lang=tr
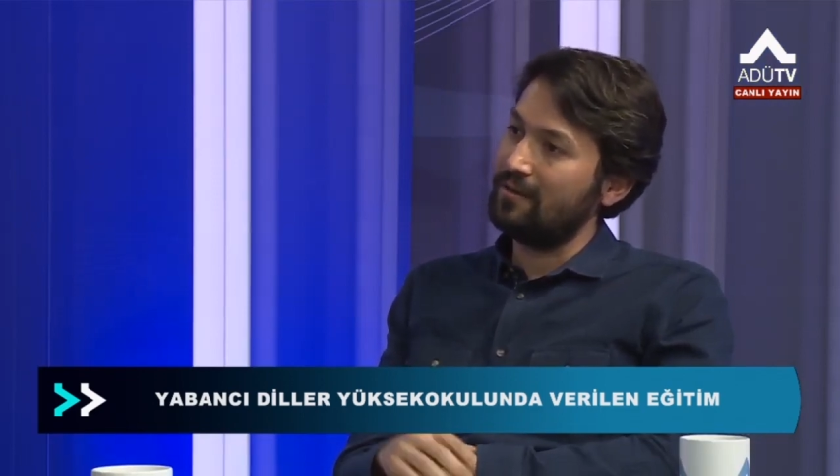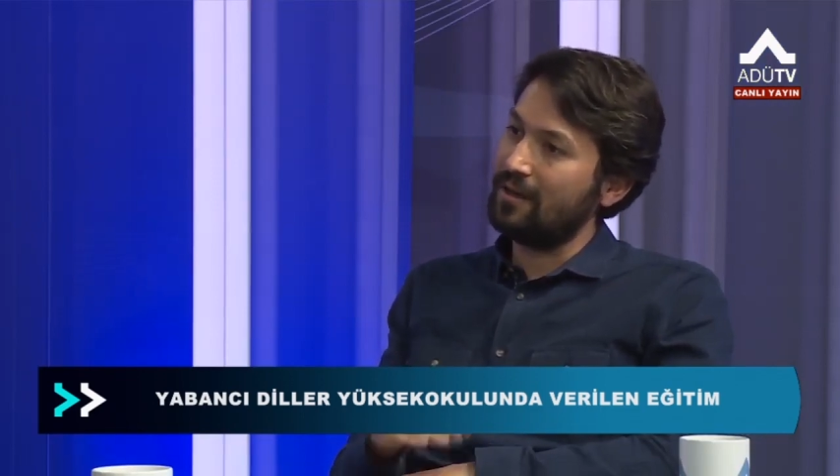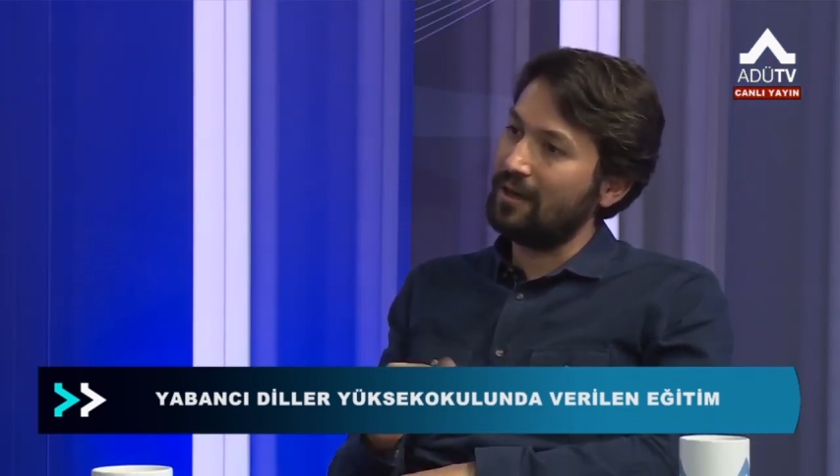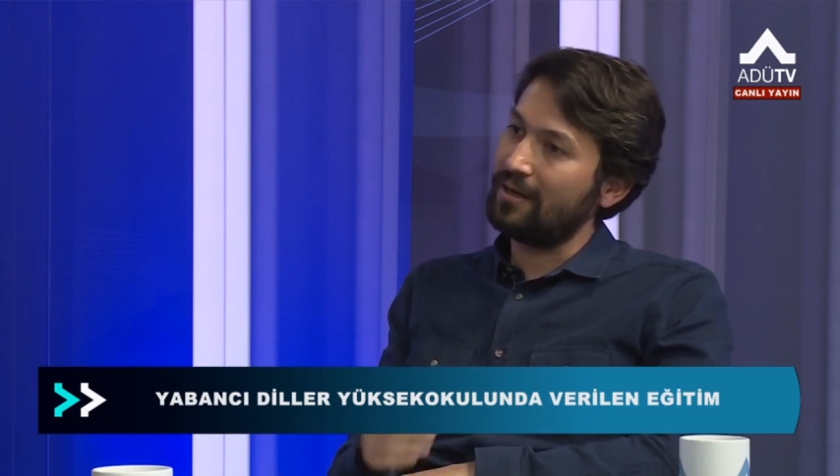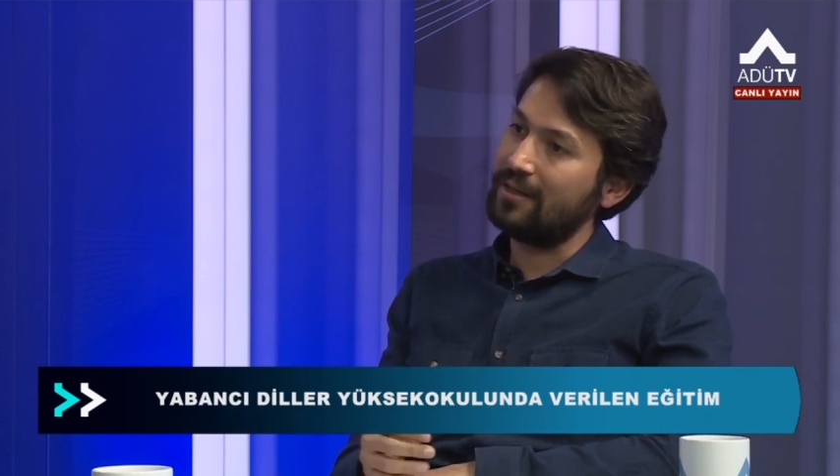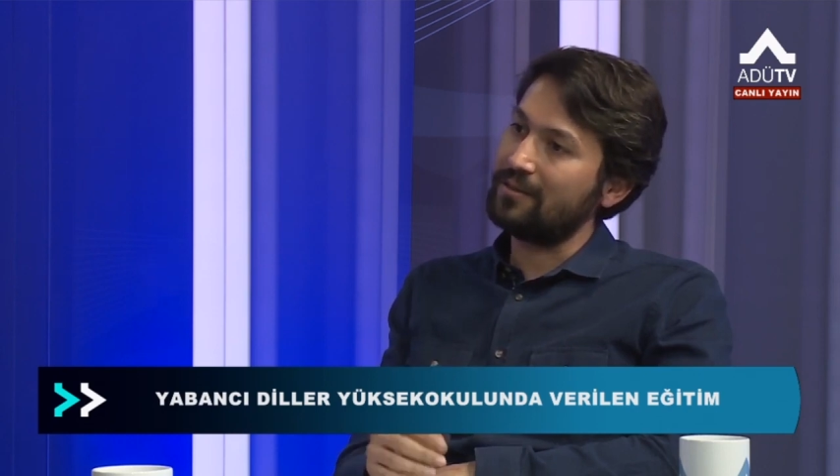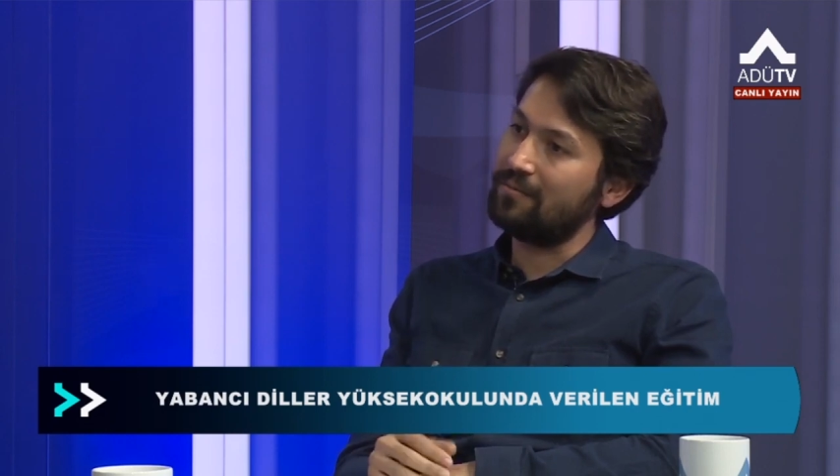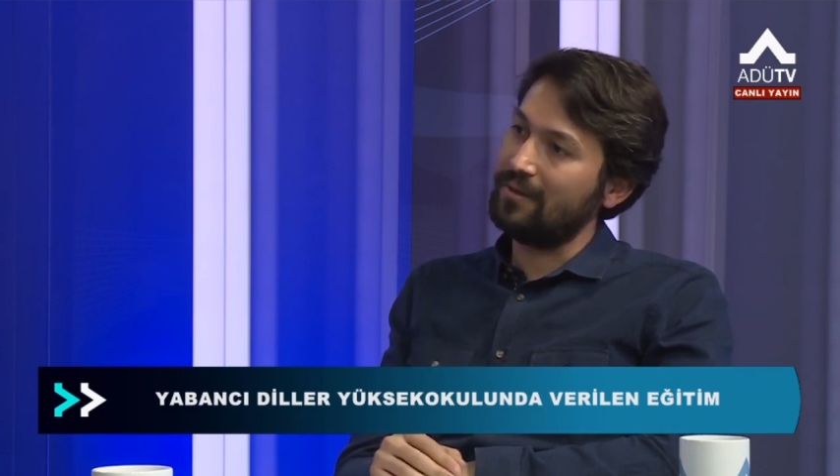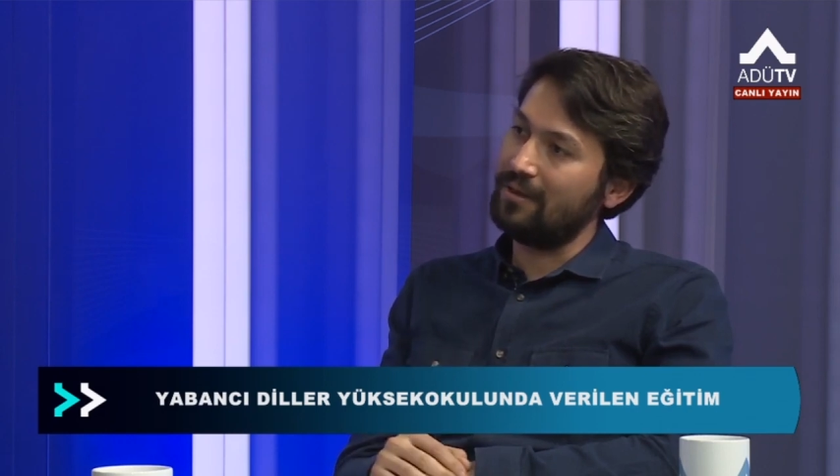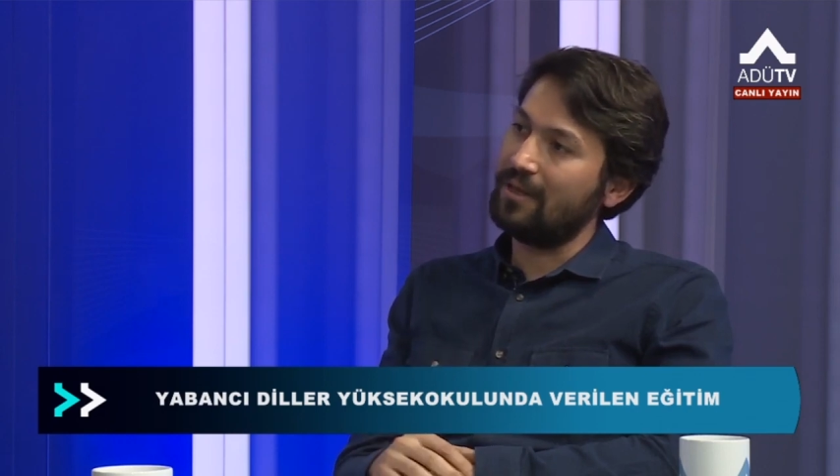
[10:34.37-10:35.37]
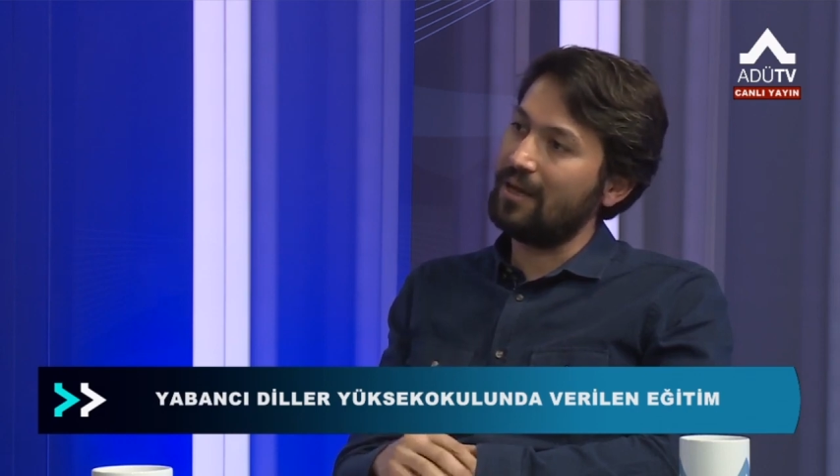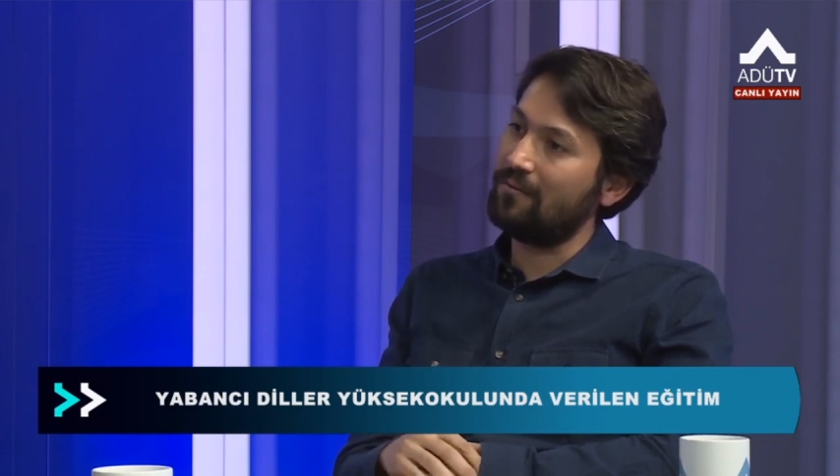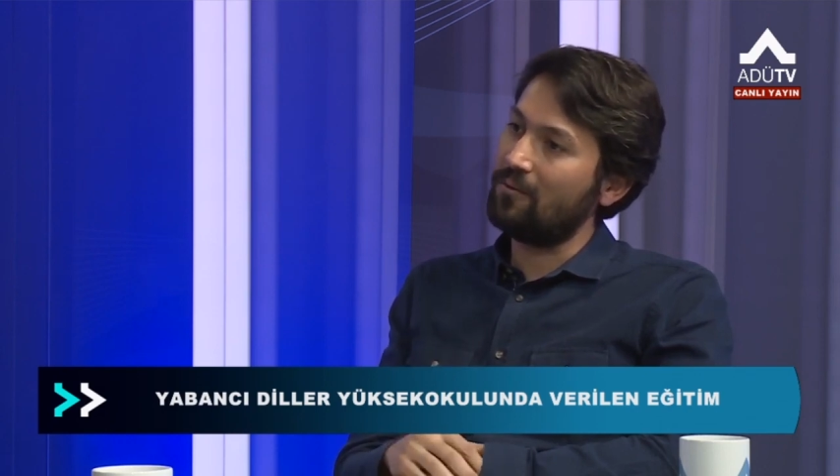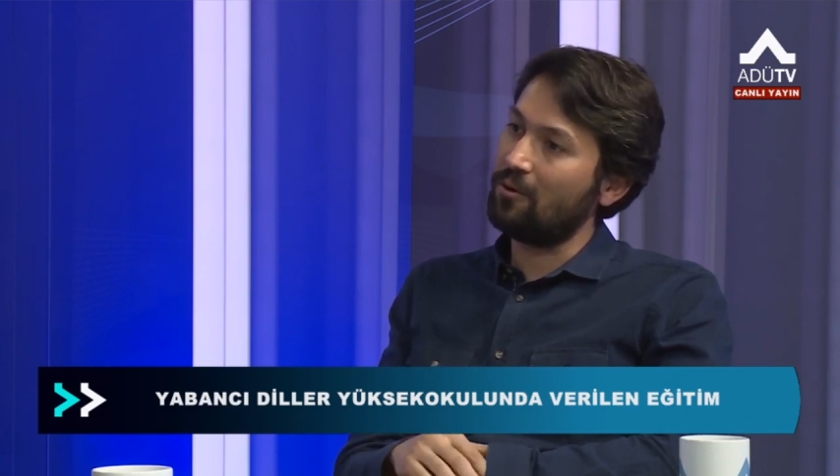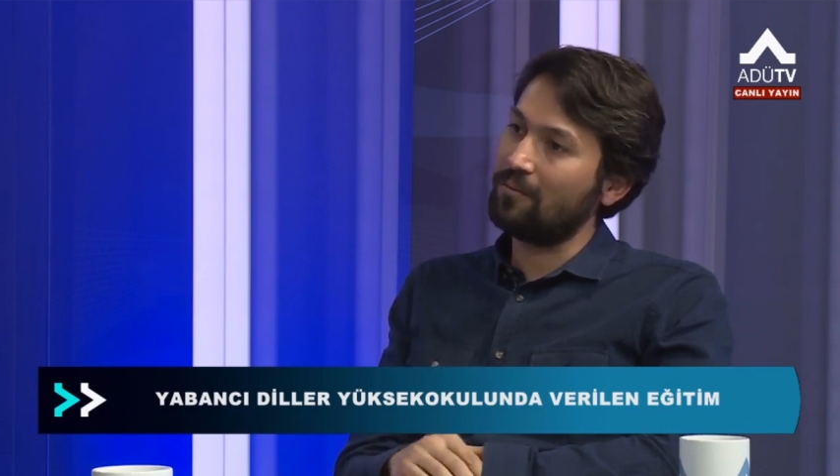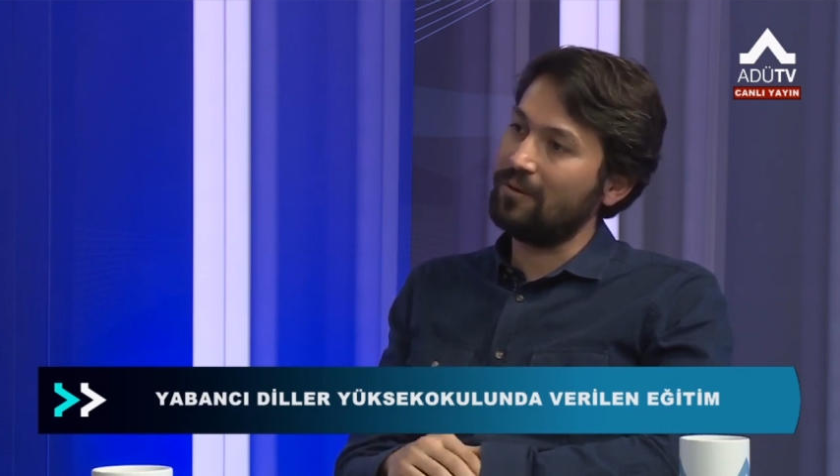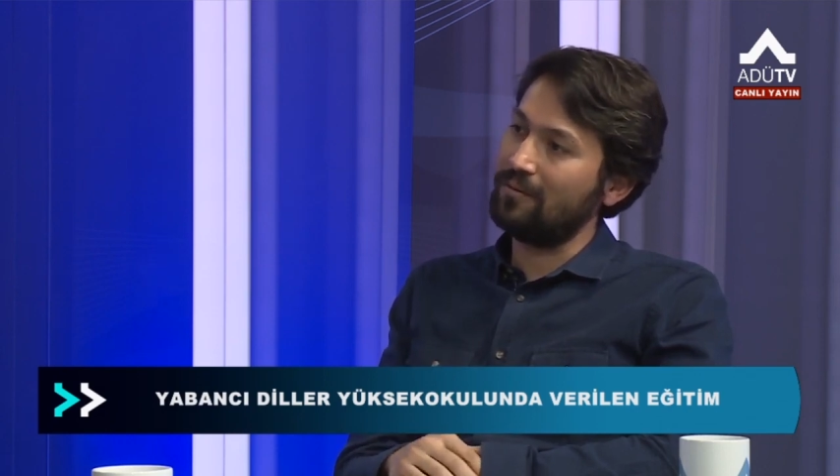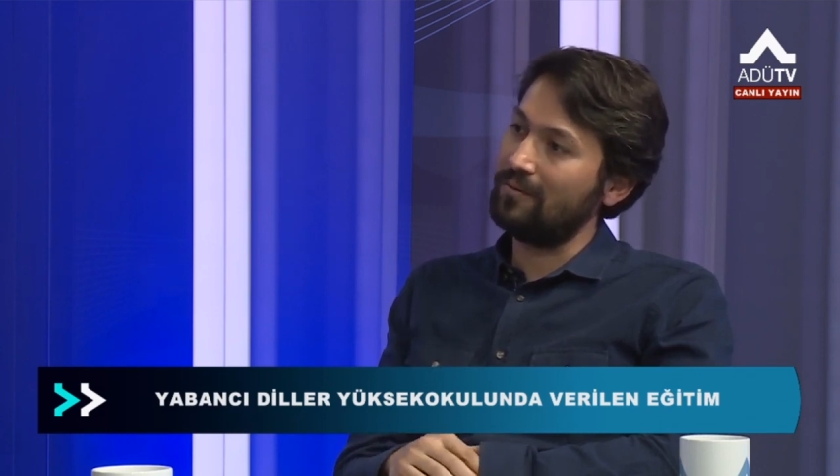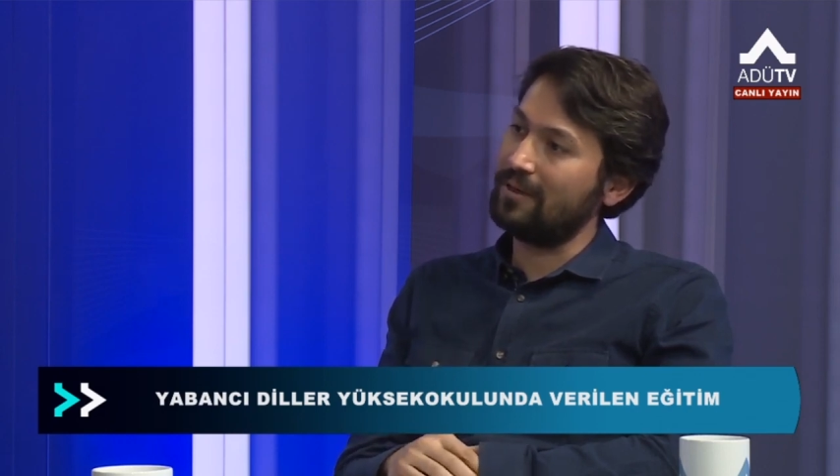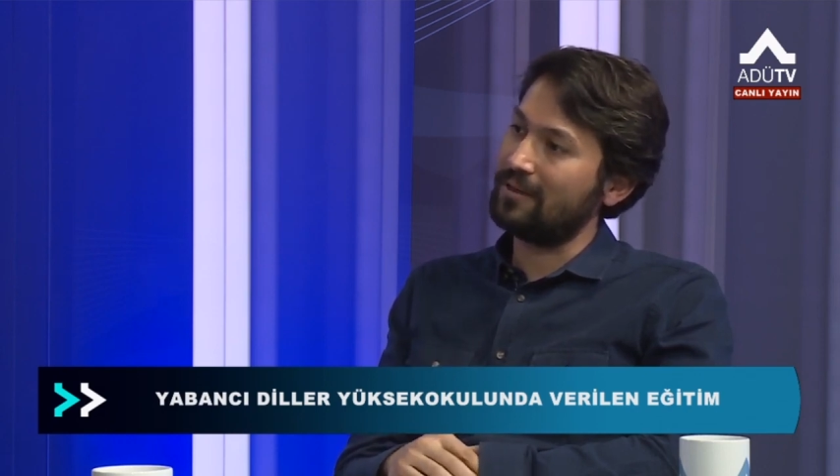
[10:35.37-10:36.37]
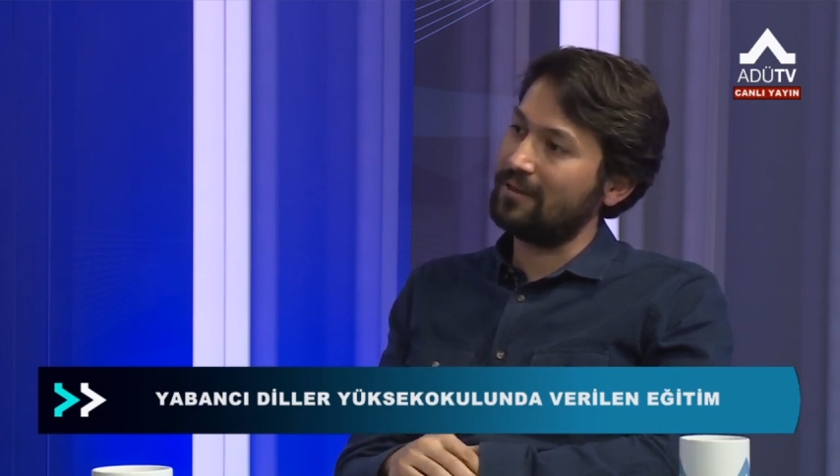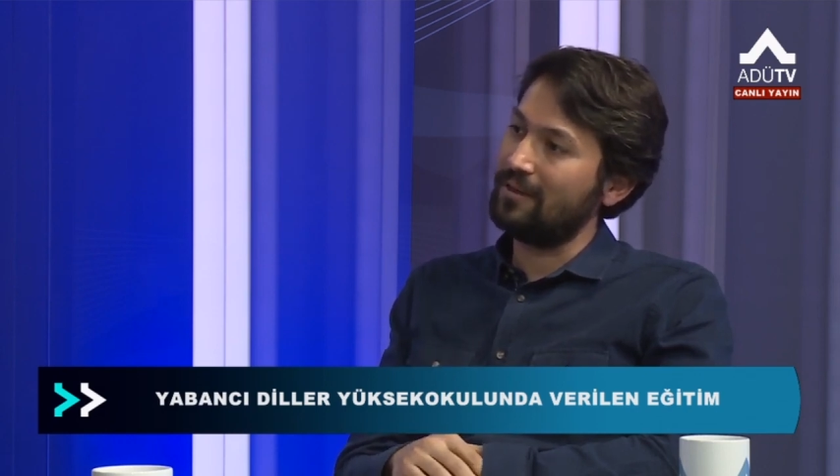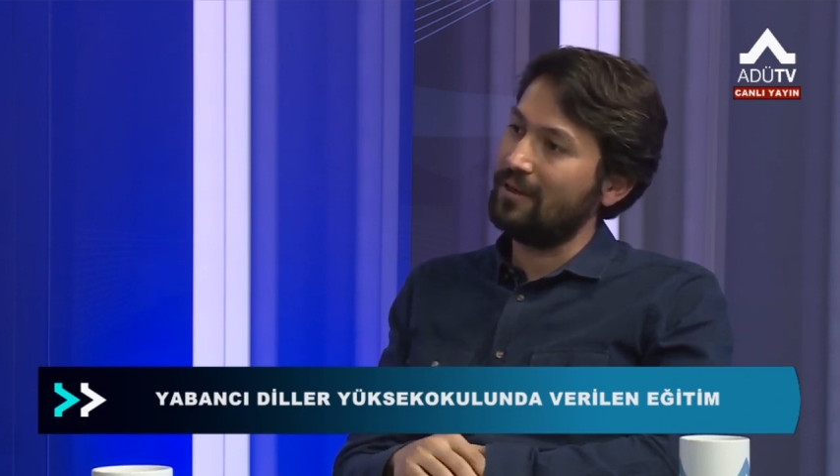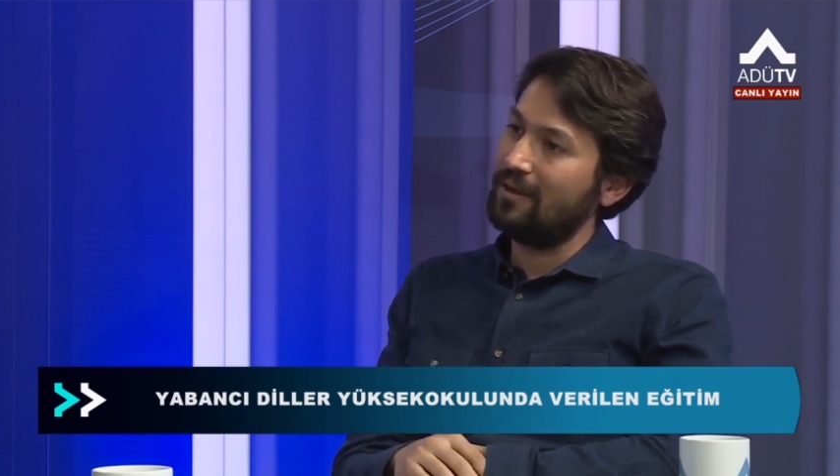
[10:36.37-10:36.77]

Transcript: daha resmi, daha formal bir